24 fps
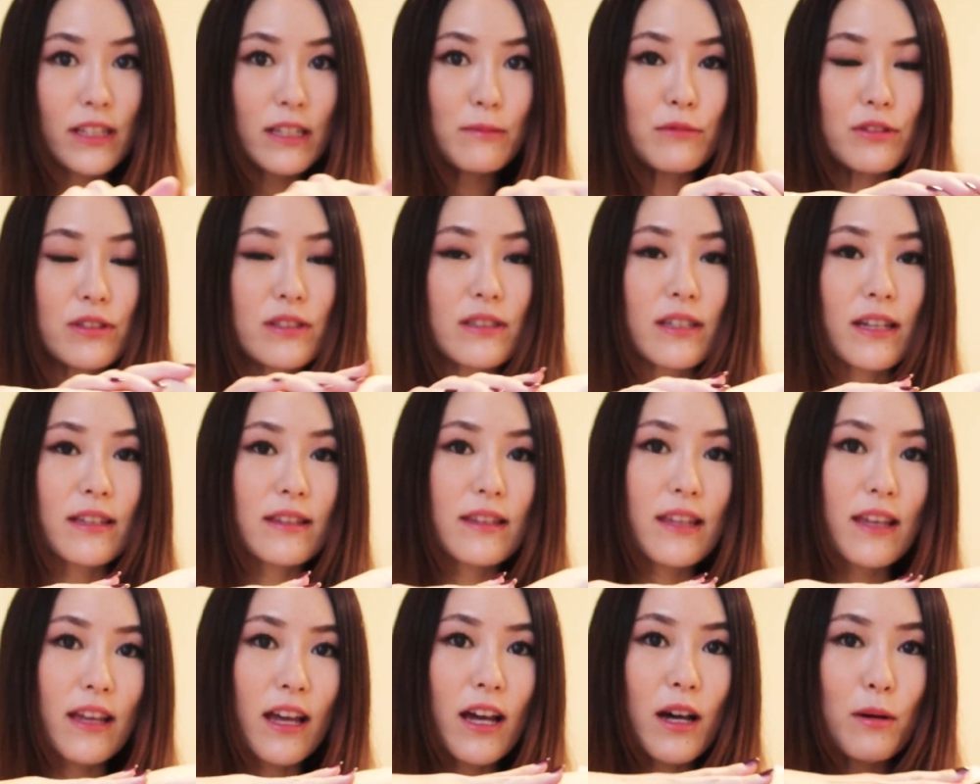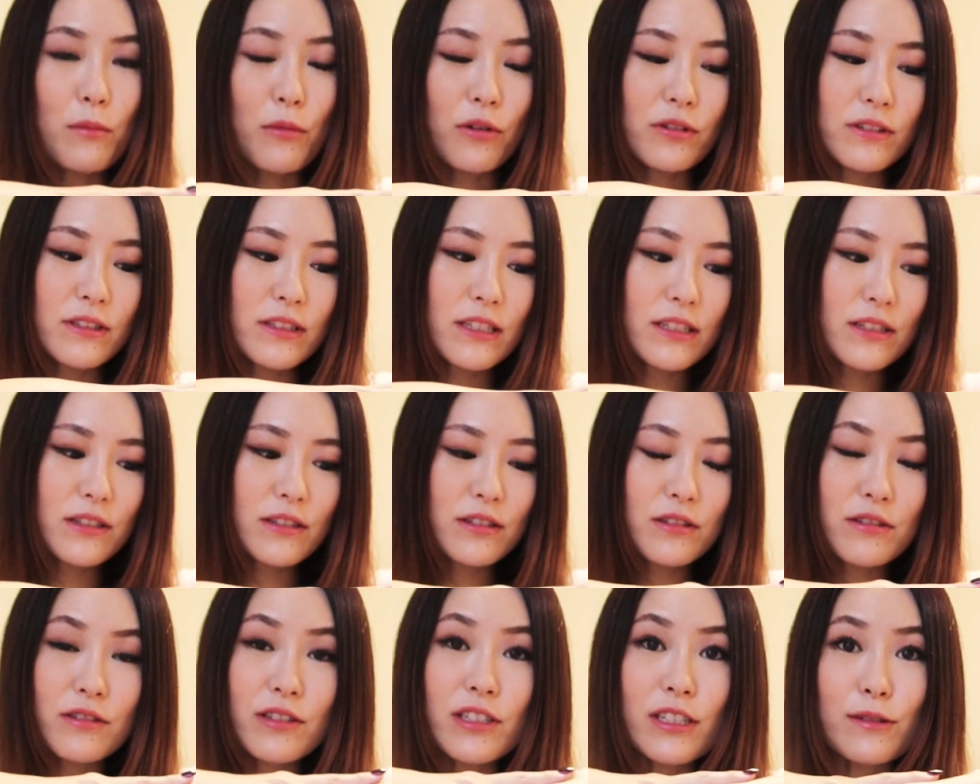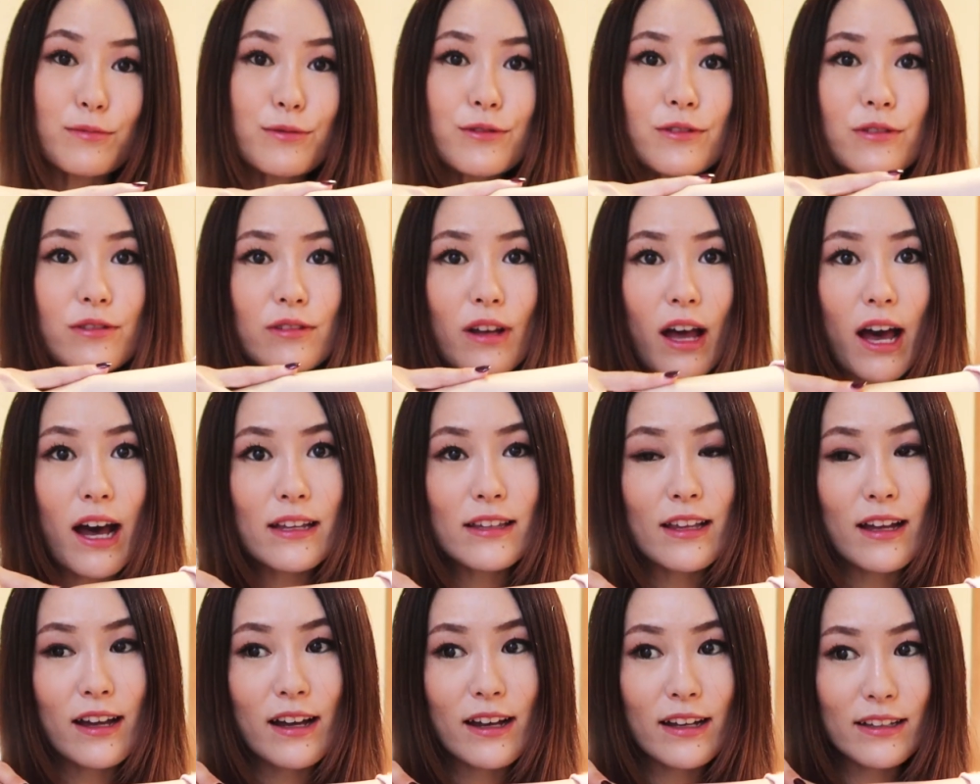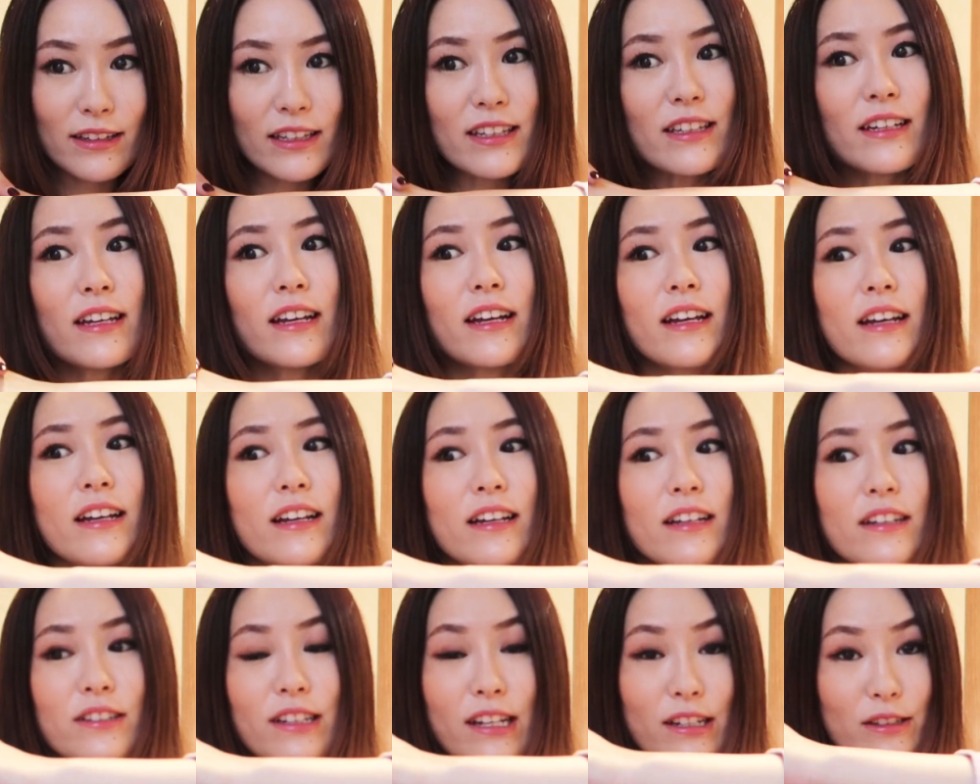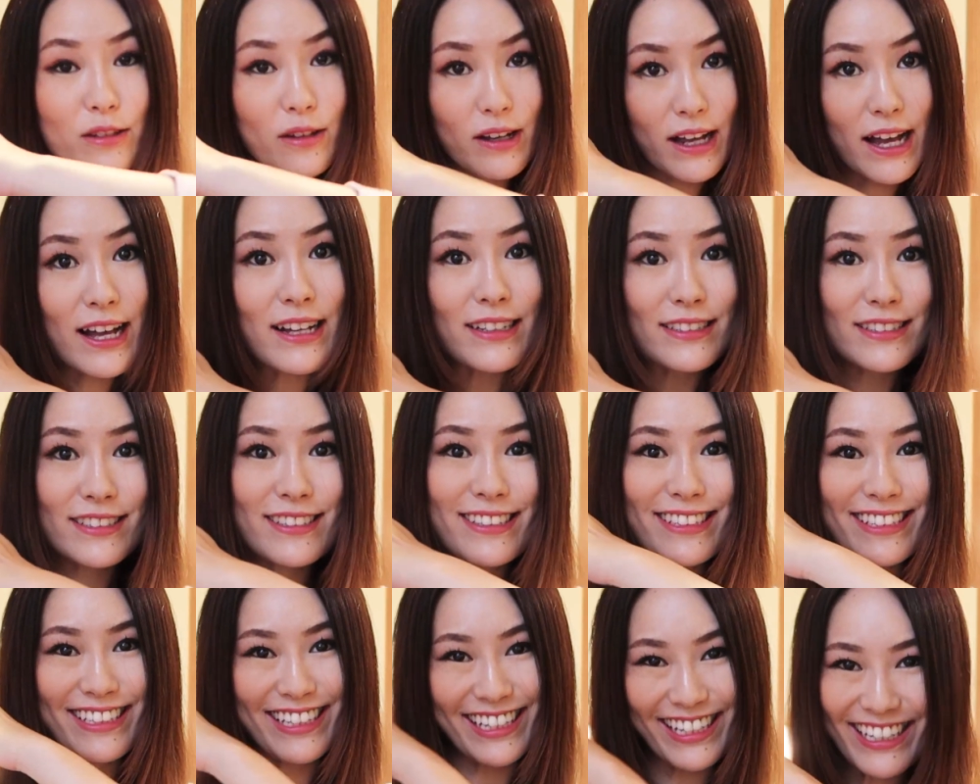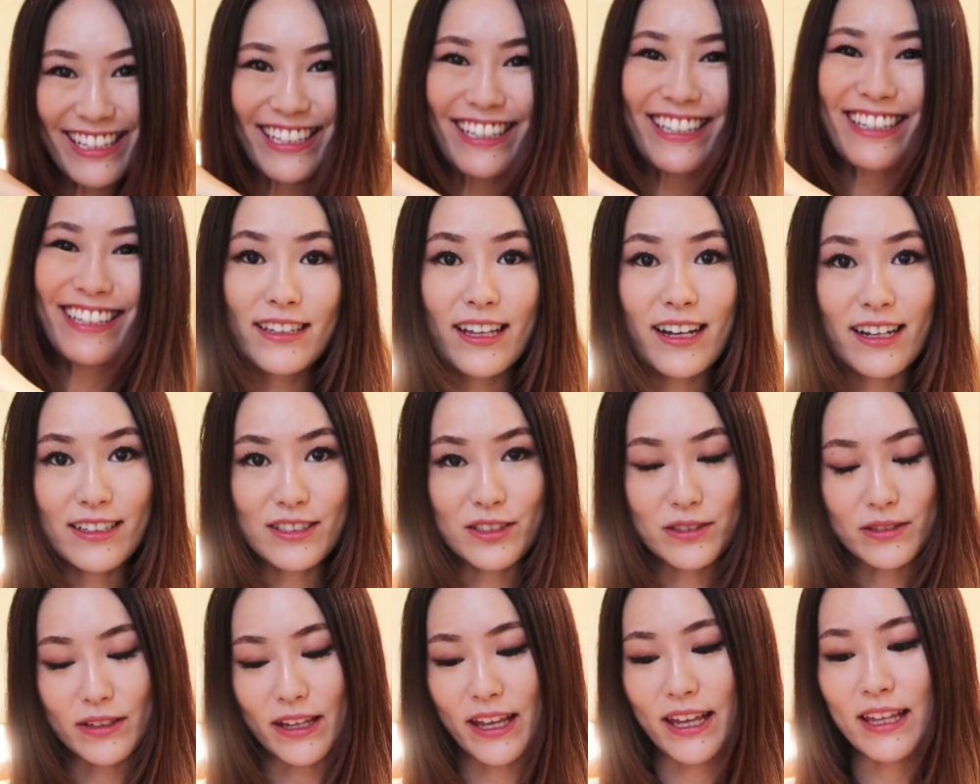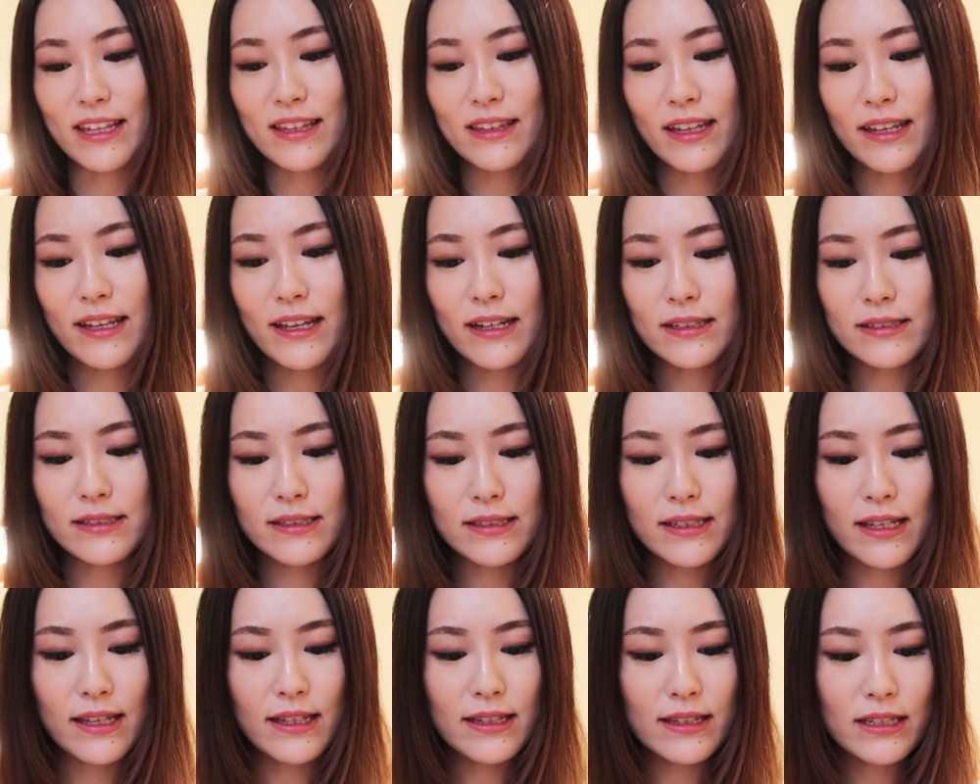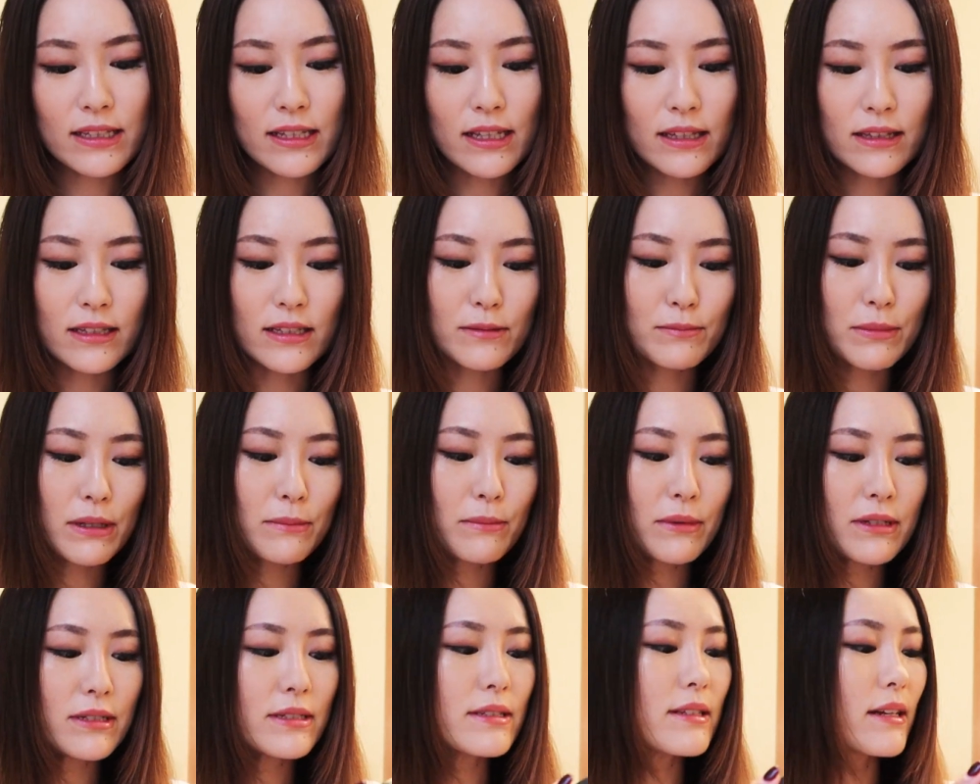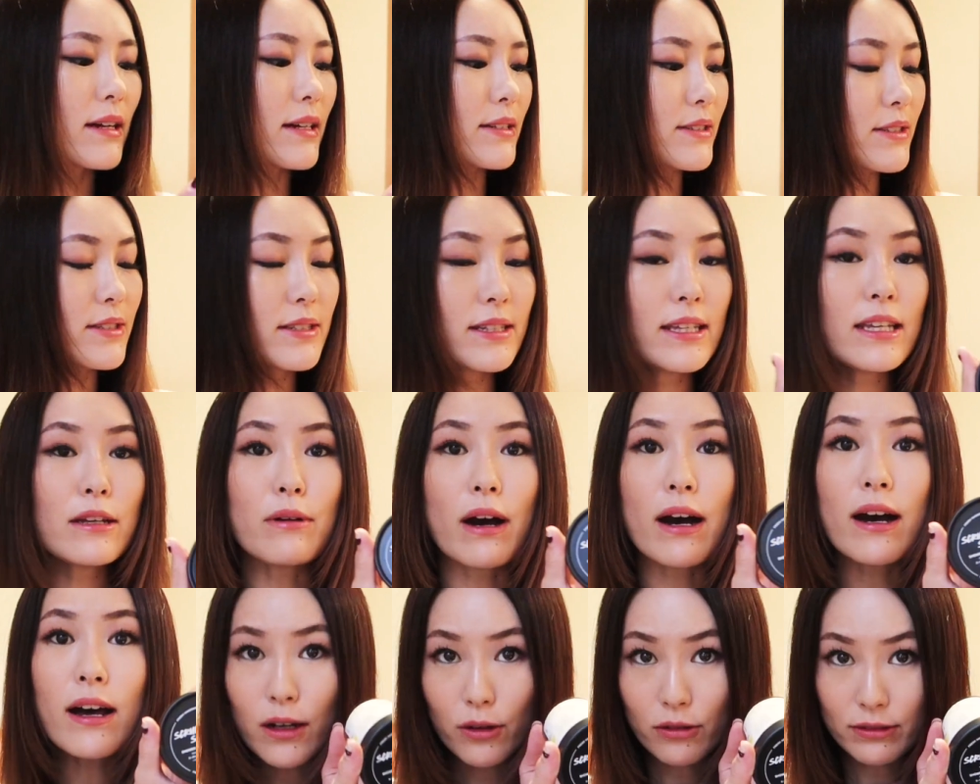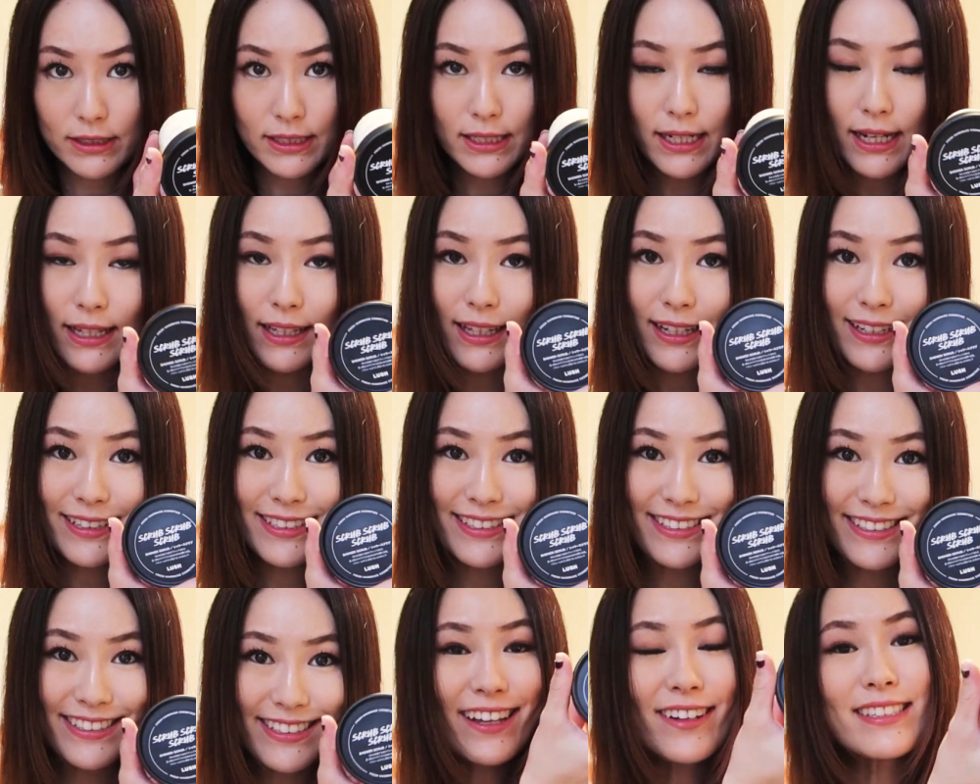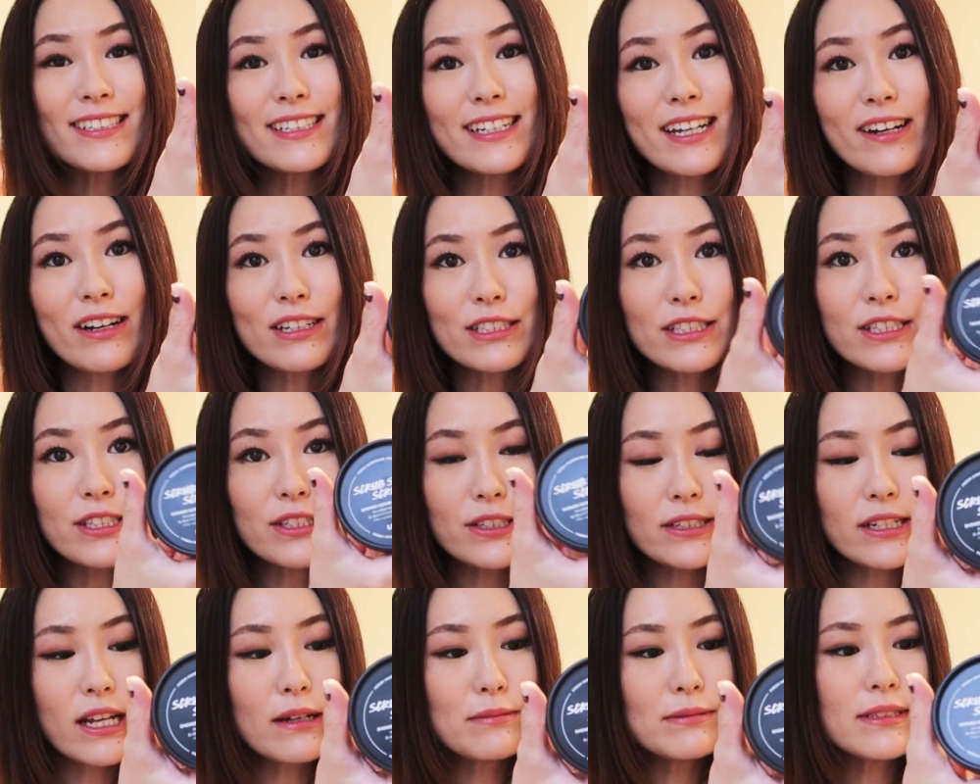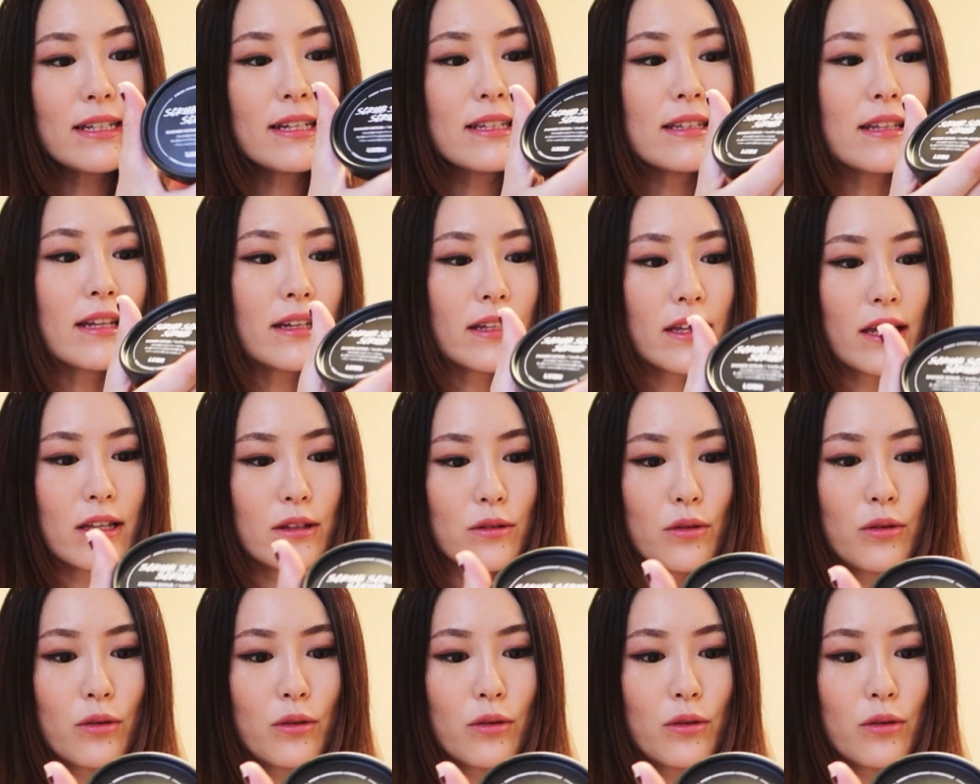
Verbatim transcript: リームつけてもっちりする自分の肌に触れるのが好き。なんかちょっと変態発言になってしまいましたが、次はこちらです。こちらスクラブなんだけ